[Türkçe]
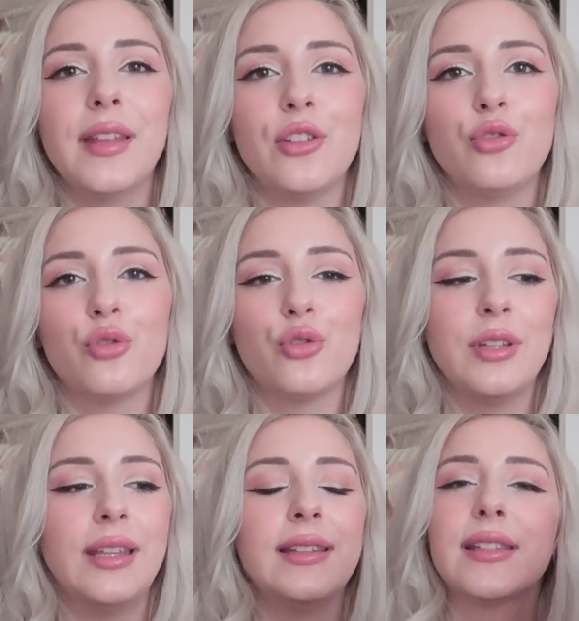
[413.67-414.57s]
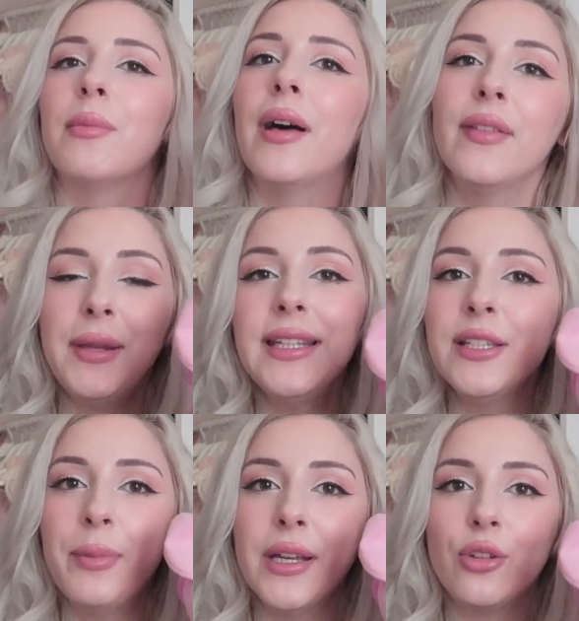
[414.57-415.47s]
ne istiyorsun dediği zaman
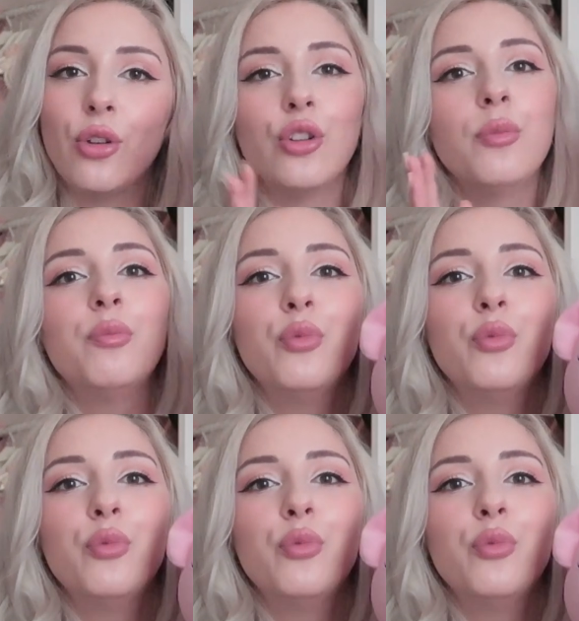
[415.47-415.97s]
Pink payı görüp